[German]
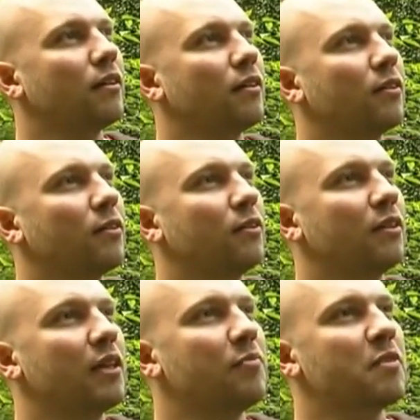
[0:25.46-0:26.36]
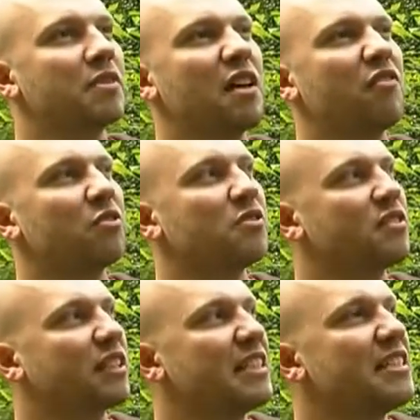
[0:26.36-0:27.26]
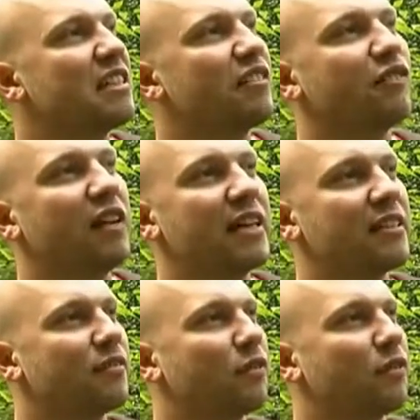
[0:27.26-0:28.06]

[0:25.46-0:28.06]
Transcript: Und neben mir sind einfach nur diese riesigen Flächen